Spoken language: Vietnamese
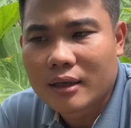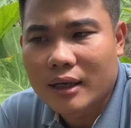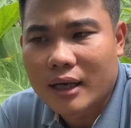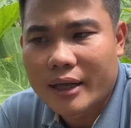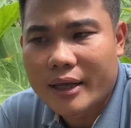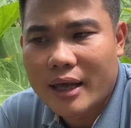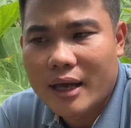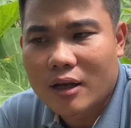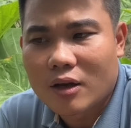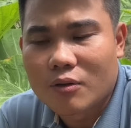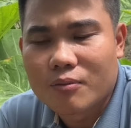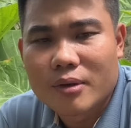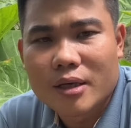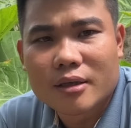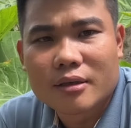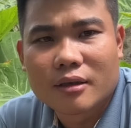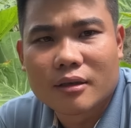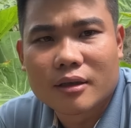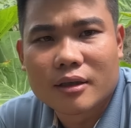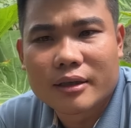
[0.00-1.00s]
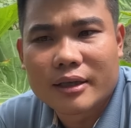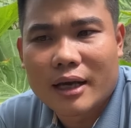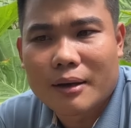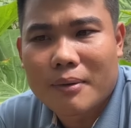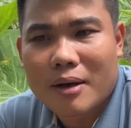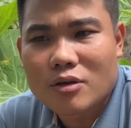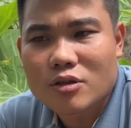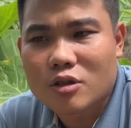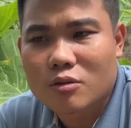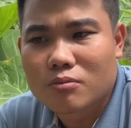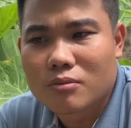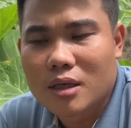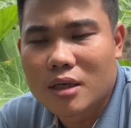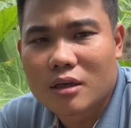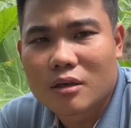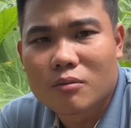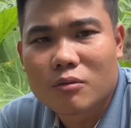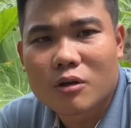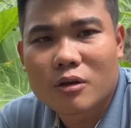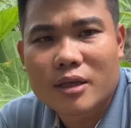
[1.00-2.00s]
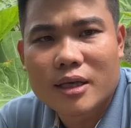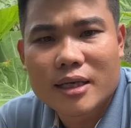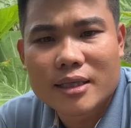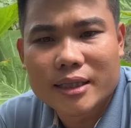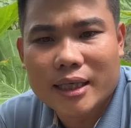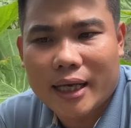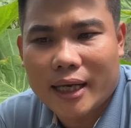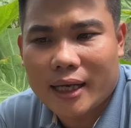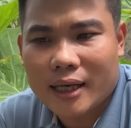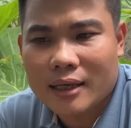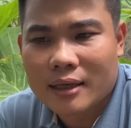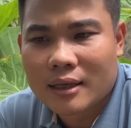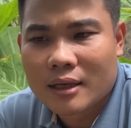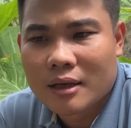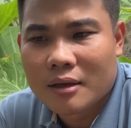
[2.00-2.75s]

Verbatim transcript: cả nhà cũng biết rồi nhà báo song minh cũng có chia sẻ